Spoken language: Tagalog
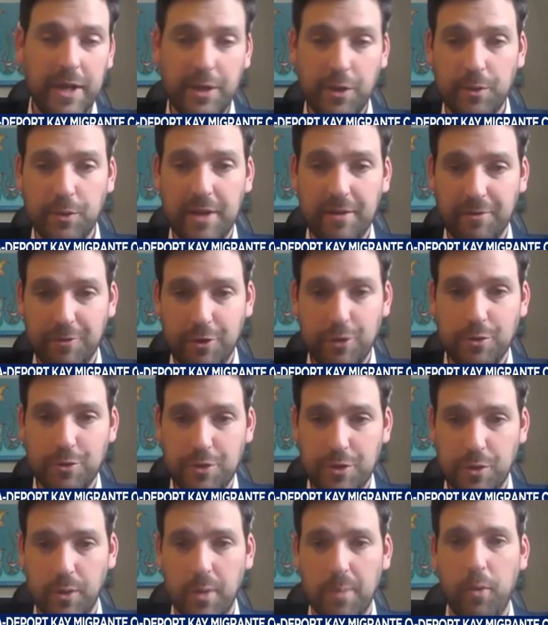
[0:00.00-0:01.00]
don't have news
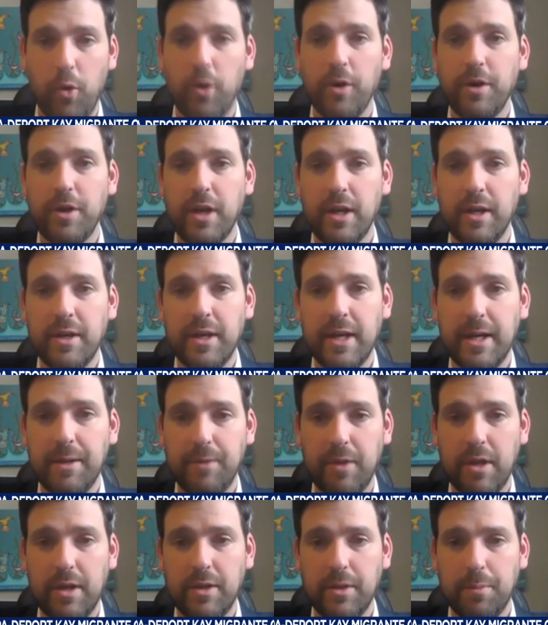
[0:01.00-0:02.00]
to report on
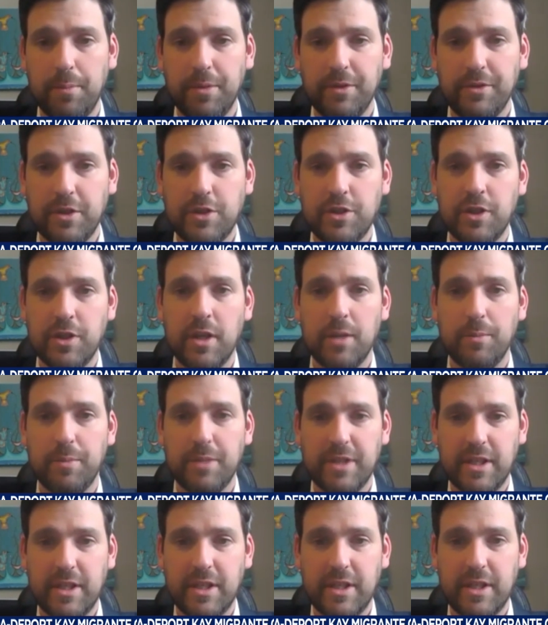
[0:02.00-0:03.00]
uh, the the position on a
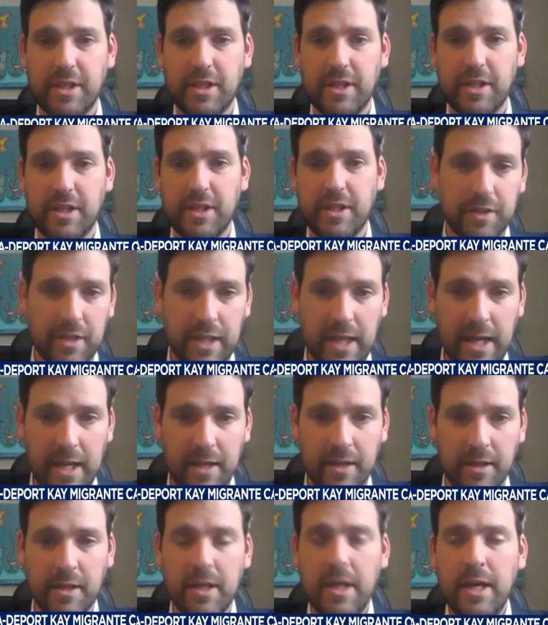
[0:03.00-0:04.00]
particular particular
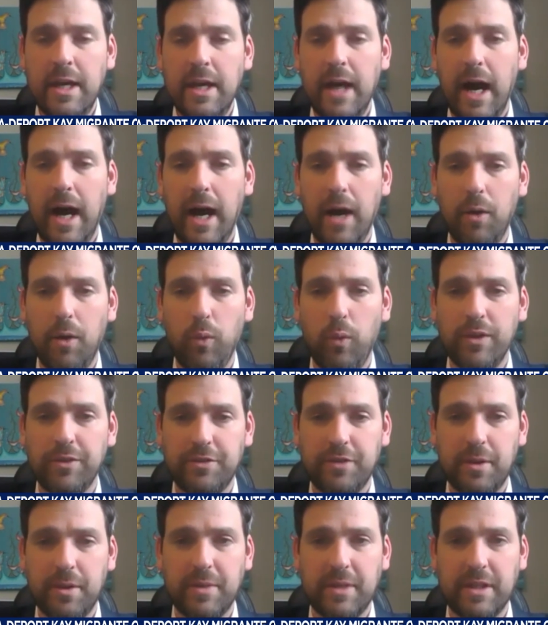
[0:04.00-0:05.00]
case. Again, uh,
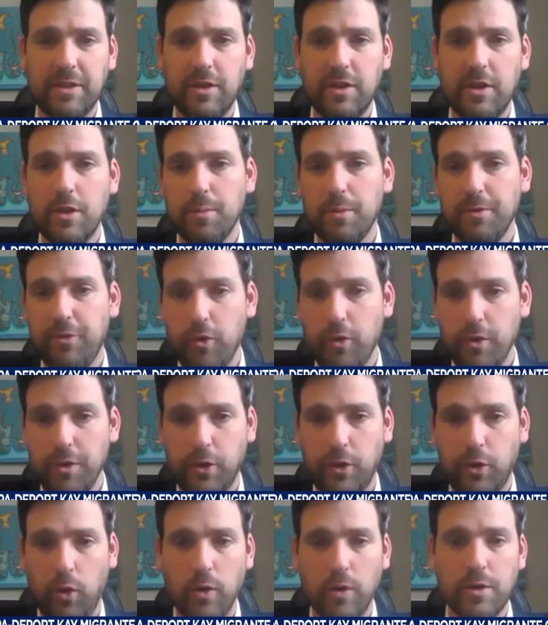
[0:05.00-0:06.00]
when something's either before
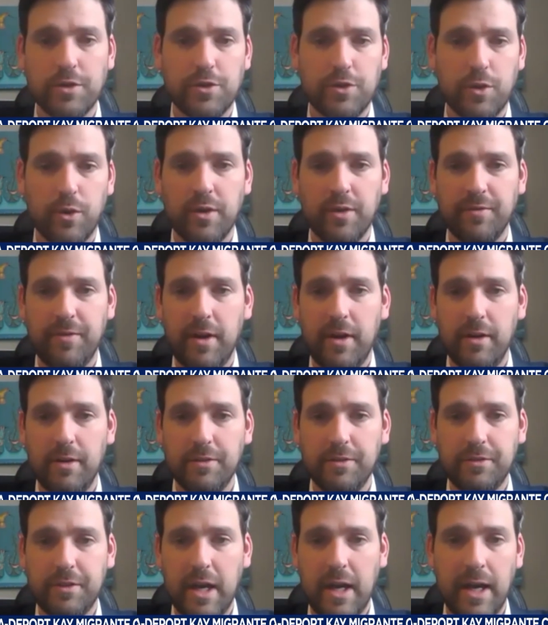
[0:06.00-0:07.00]
the courts or
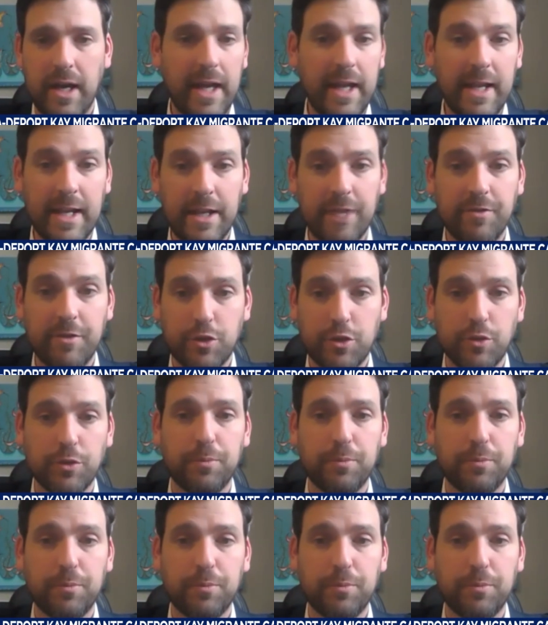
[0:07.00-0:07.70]
involves uh, an individual's